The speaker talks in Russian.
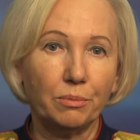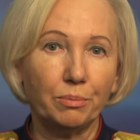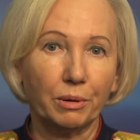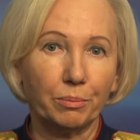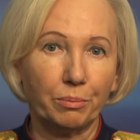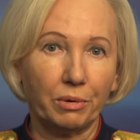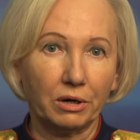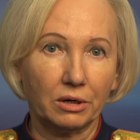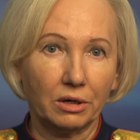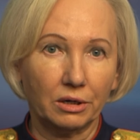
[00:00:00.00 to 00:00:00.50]

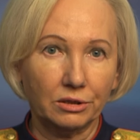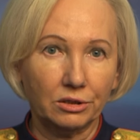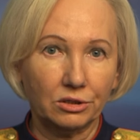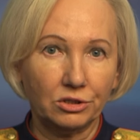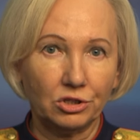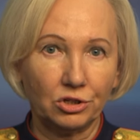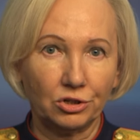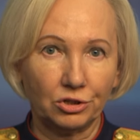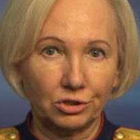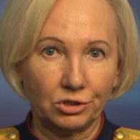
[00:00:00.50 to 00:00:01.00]
пропаганды
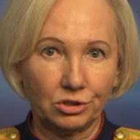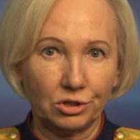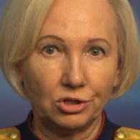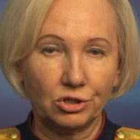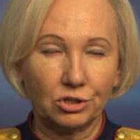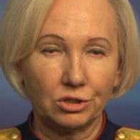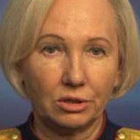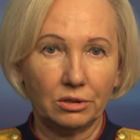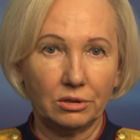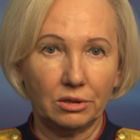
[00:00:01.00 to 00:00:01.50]

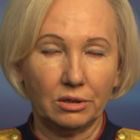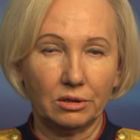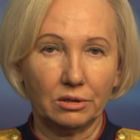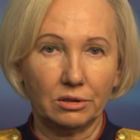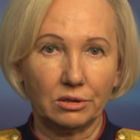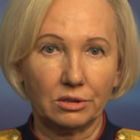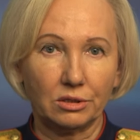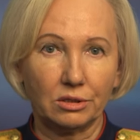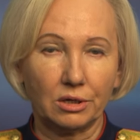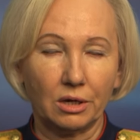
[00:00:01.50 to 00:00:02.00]
террористической
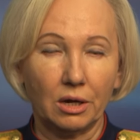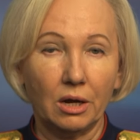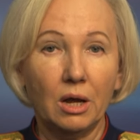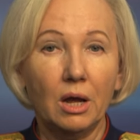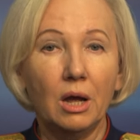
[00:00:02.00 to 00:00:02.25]
деятельности.